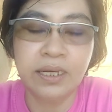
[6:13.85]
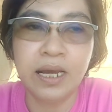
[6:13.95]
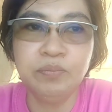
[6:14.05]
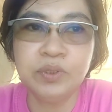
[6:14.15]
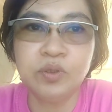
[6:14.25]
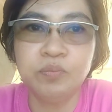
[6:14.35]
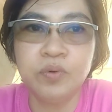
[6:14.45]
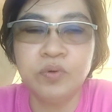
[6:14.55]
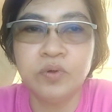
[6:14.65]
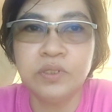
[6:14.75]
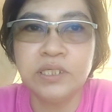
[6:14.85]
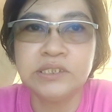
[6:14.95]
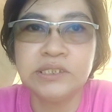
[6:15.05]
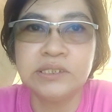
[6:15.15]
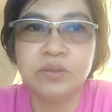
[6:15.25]
Ang gamit ko po noon
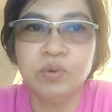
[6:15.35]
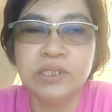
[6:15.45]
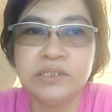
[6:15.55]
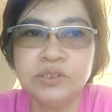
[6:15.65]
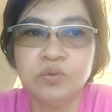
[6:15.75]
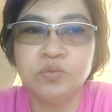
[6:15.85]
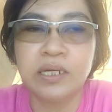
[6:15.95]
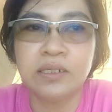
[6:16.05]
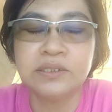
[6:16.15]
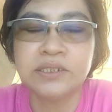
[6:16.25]
is 1 is to 1.